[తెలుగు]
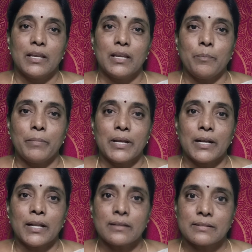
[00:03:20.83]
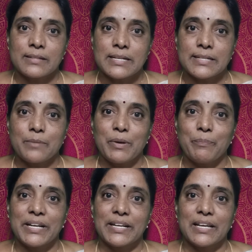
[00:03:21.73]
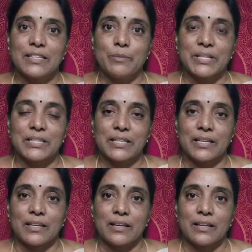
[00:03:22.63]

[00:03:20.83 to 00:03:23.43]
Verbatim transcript: ఈ పీఠ షష్టమ పీఠాధిపతి